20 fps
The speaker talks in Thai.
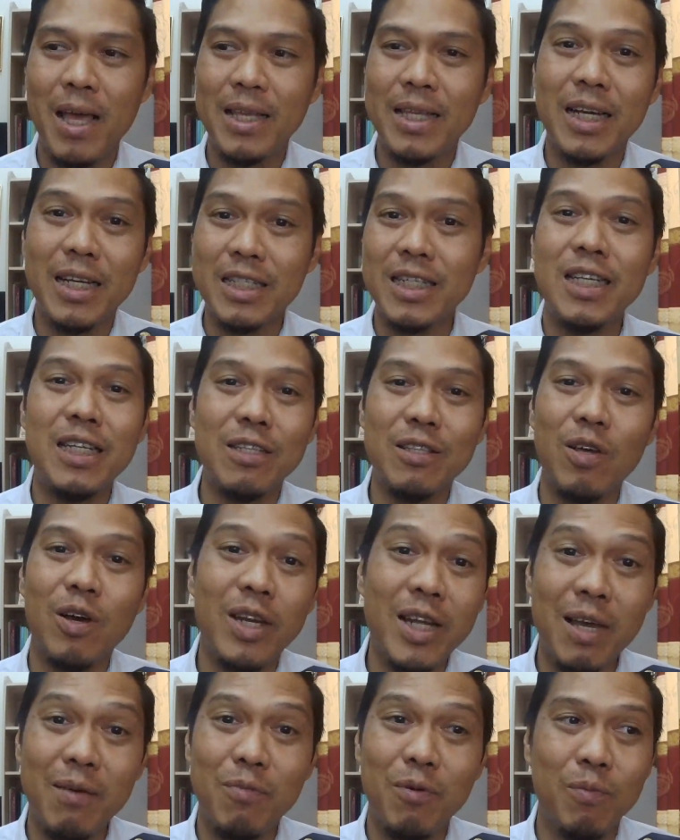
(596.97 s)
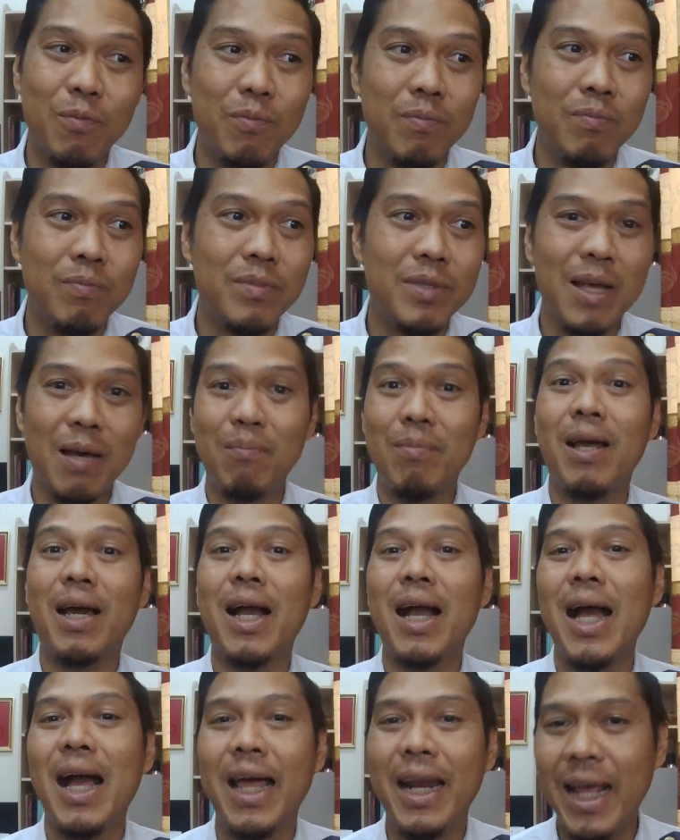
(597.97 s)
อย่างเช่น ตอนเนี้ยผมทำหลัง
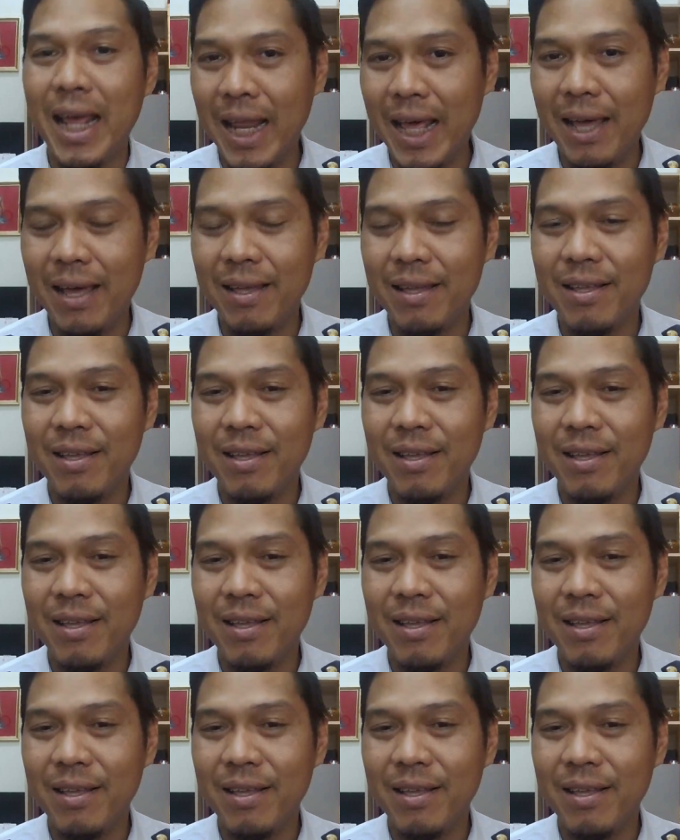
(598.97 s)
คาได้แล้ว